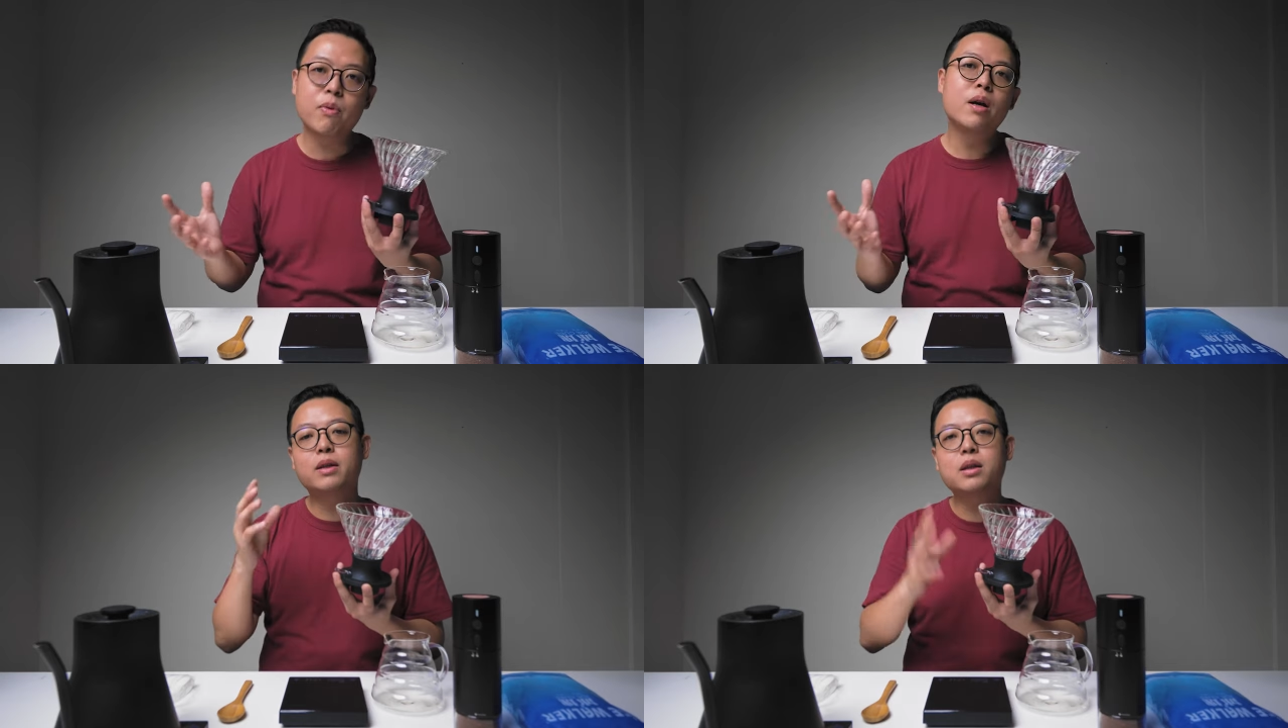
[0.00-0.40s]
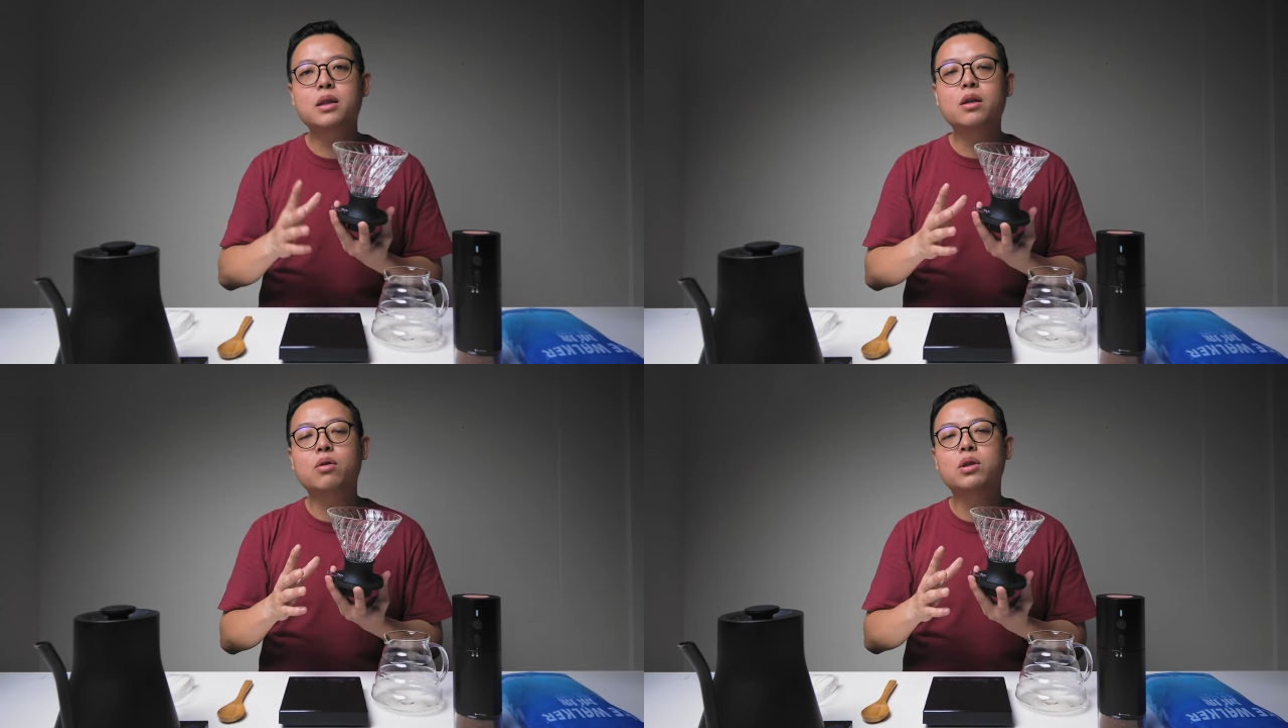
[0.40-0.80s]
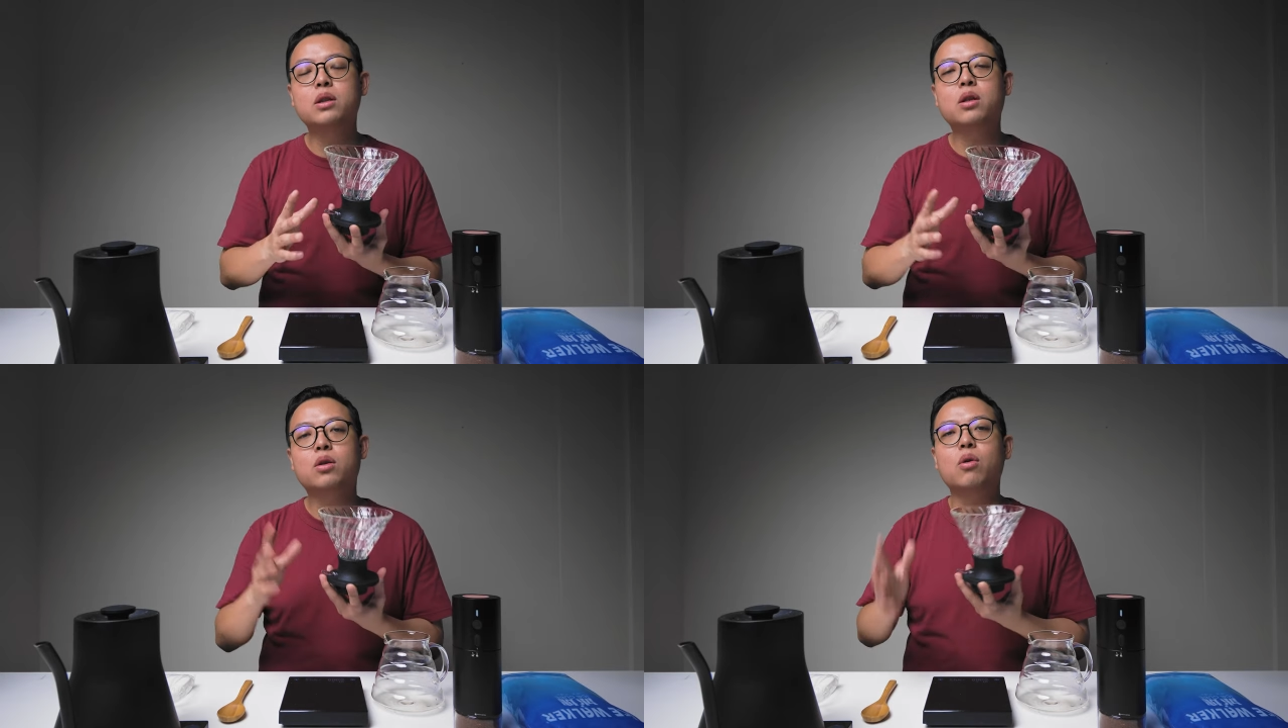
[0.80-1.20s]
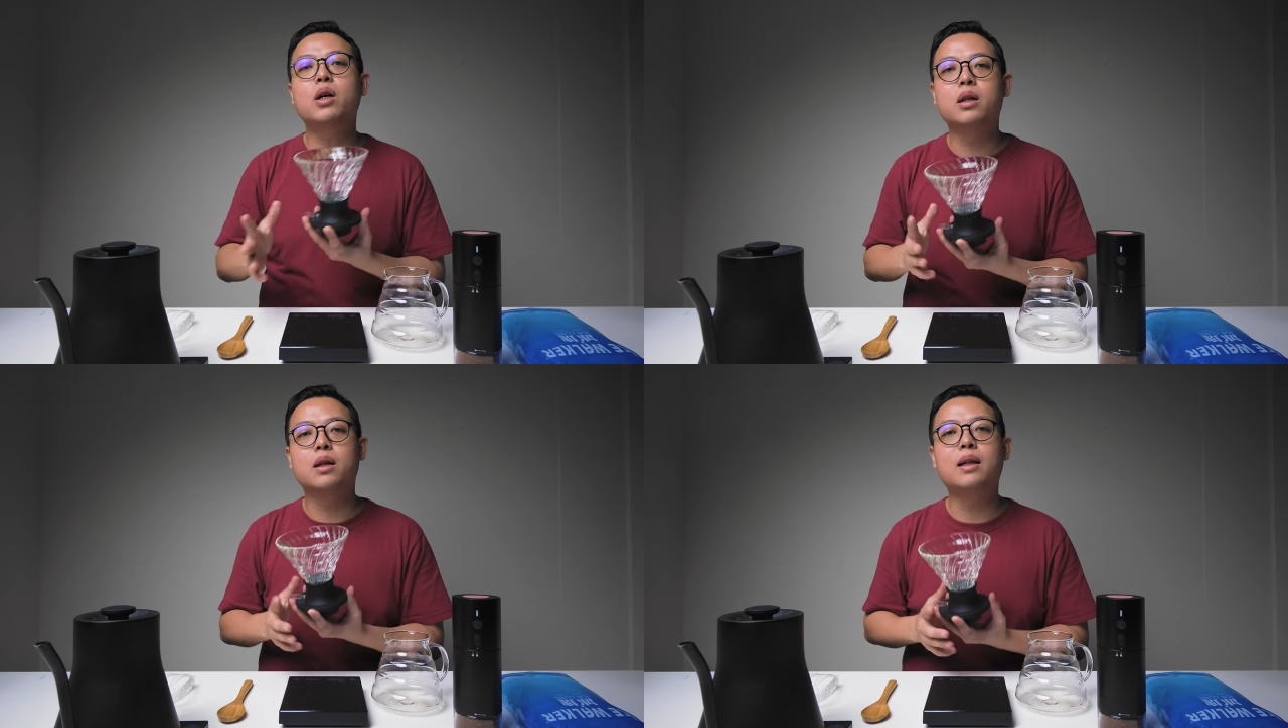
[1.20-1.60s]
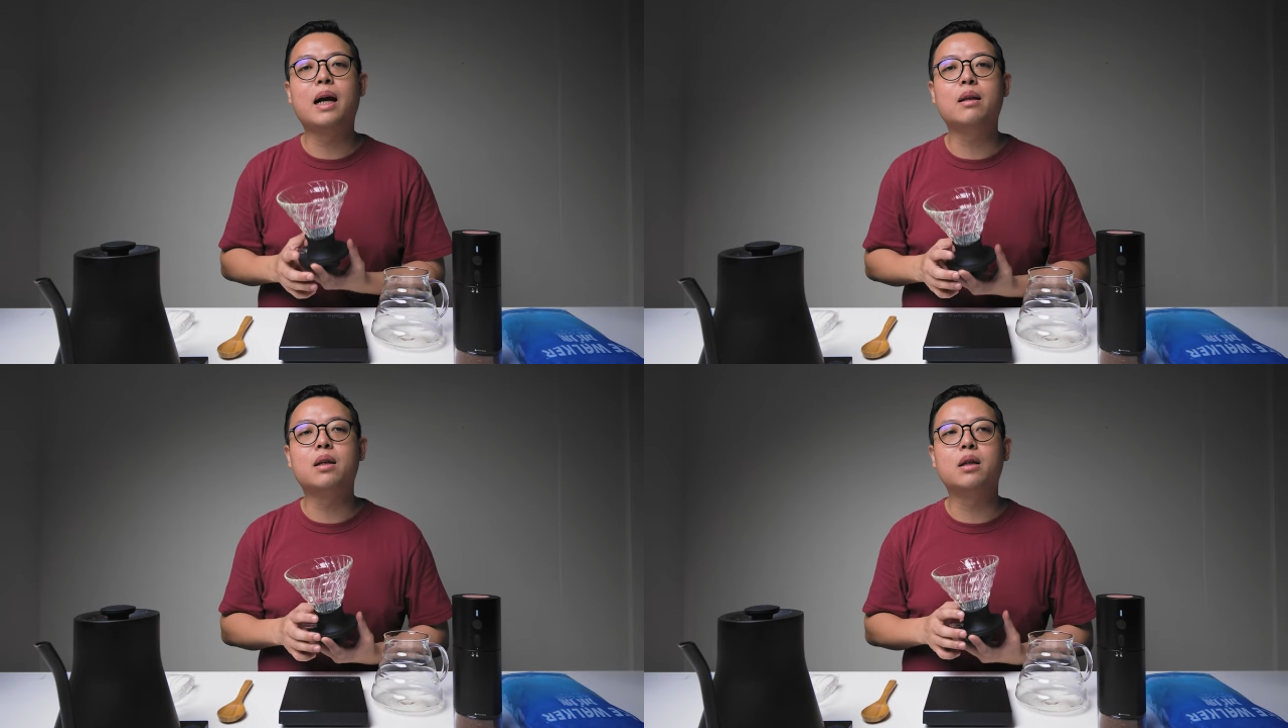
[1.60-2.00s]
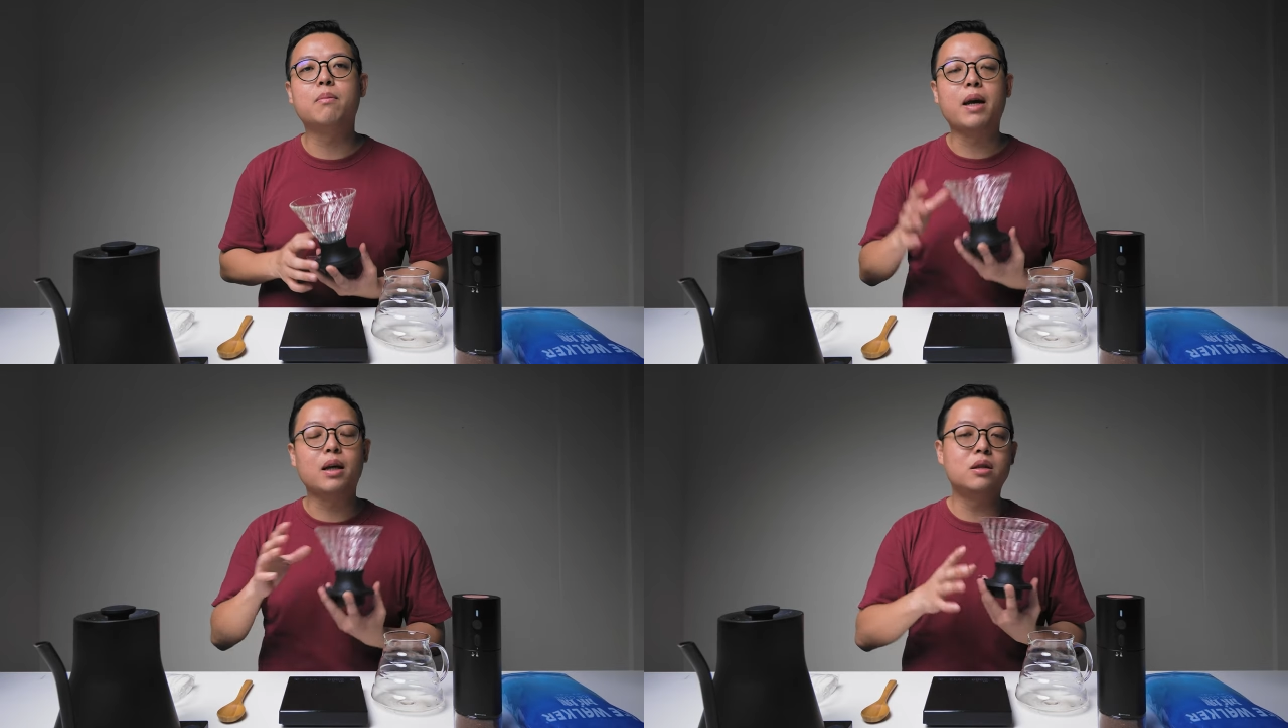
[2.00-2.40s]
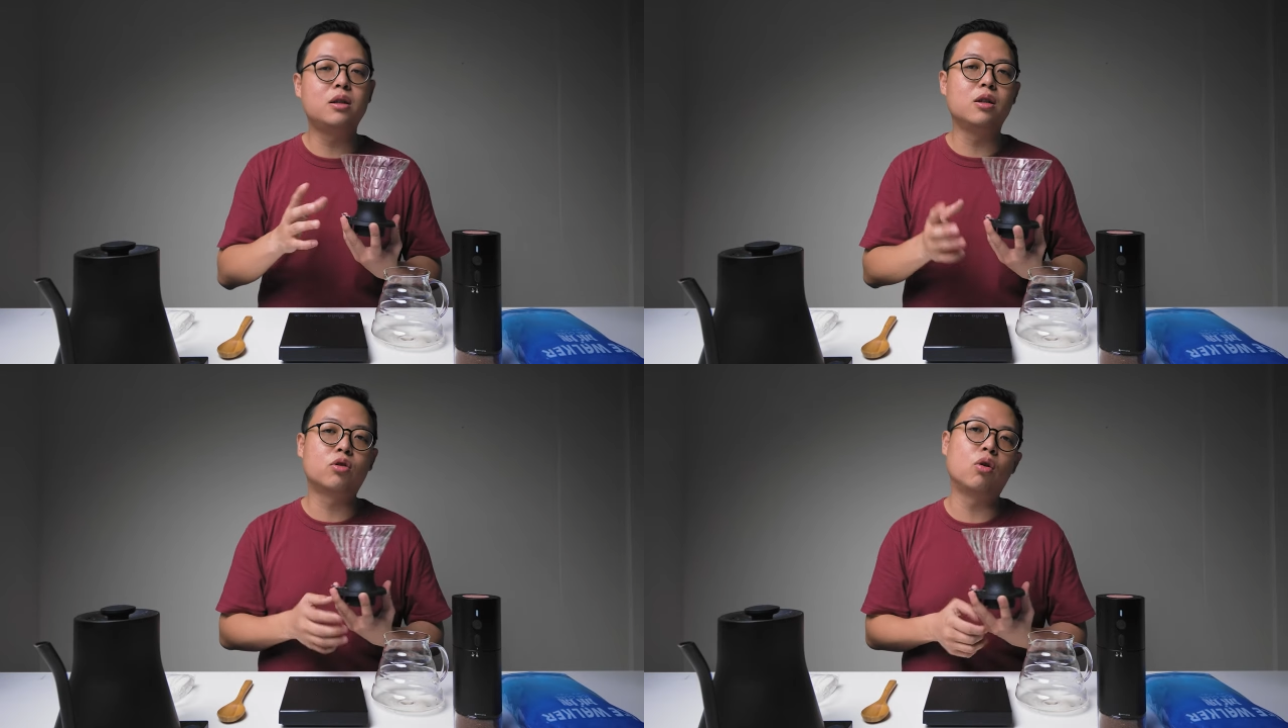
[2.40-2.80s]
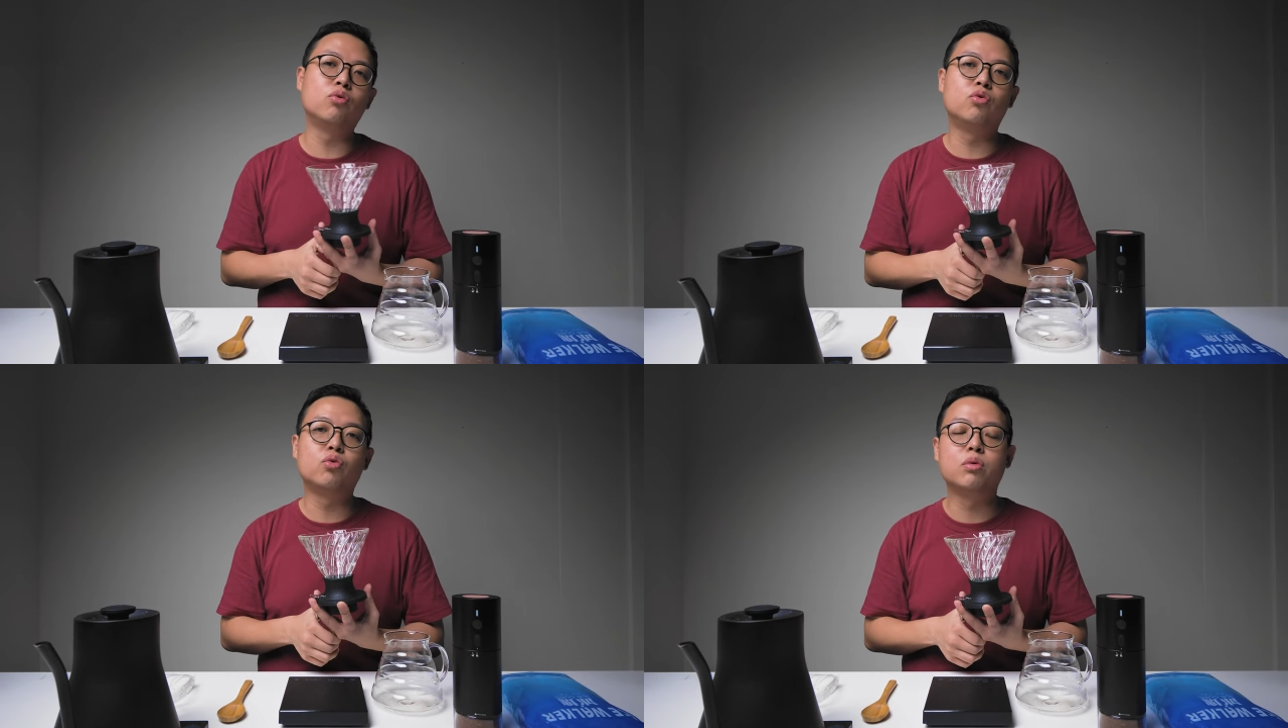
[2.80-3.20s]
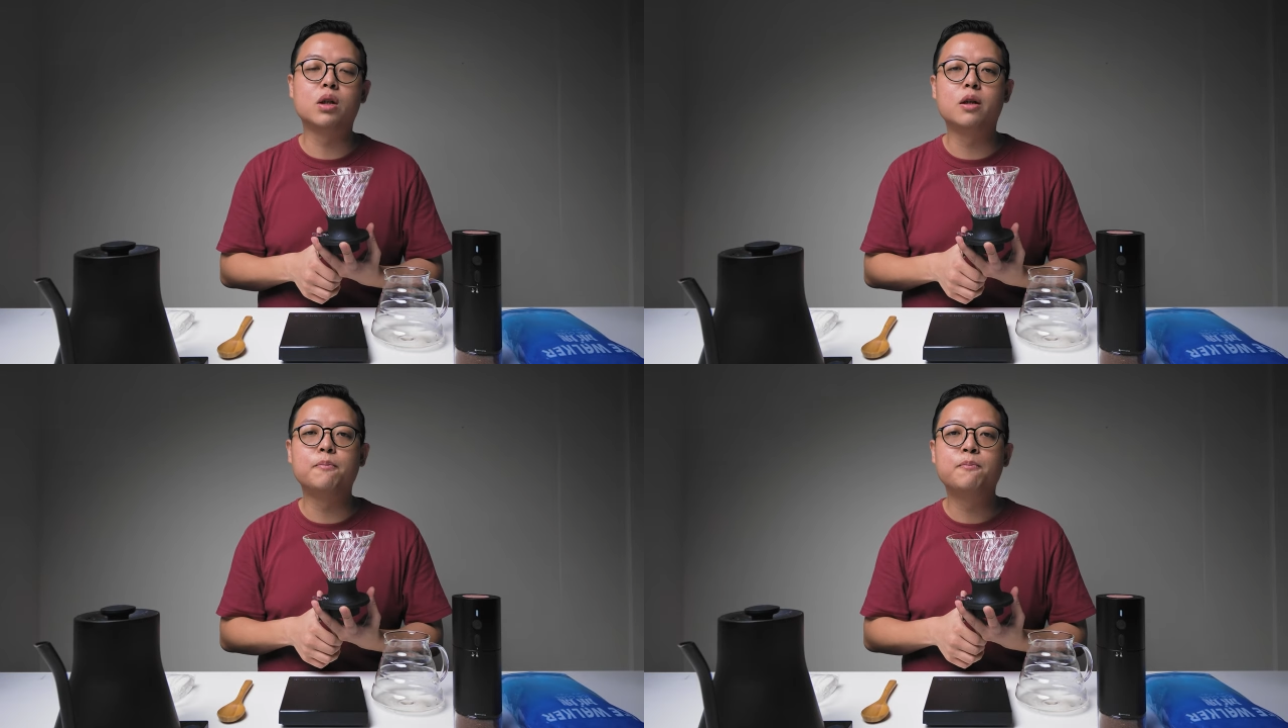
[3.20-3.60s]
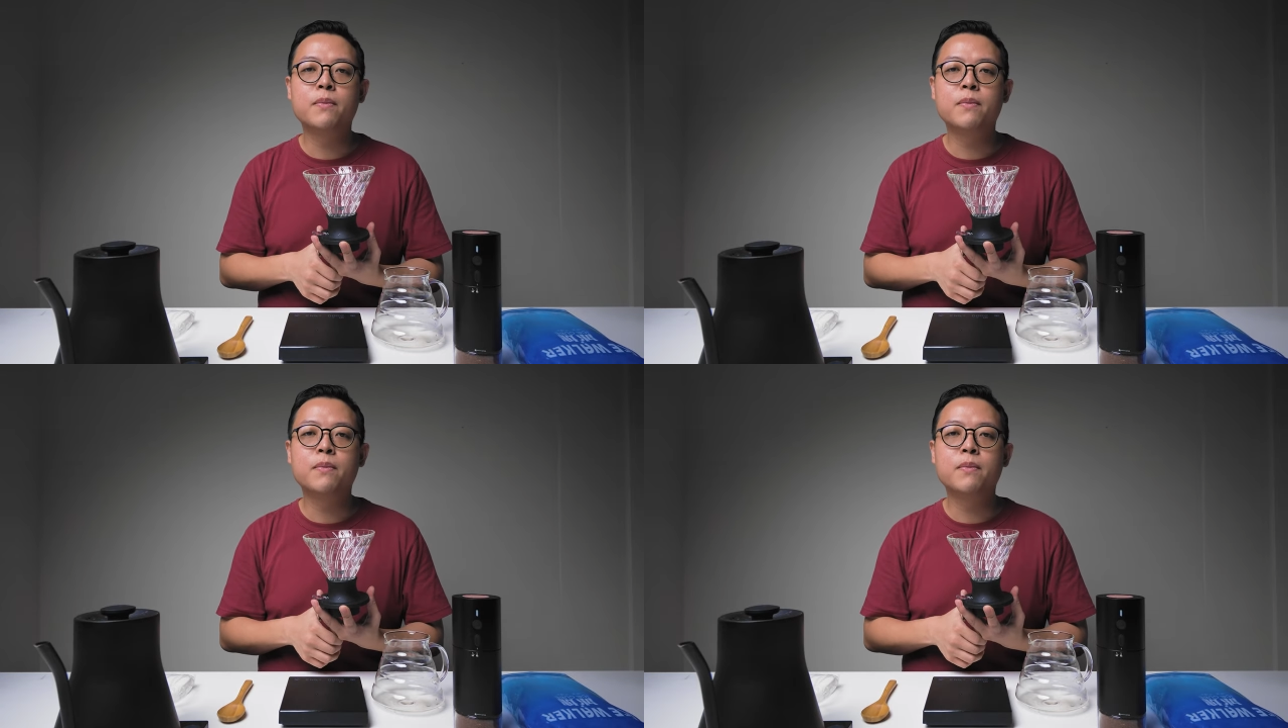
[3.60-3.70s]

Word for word: 那这些东西呢，都可能让你的每一次的冲煮的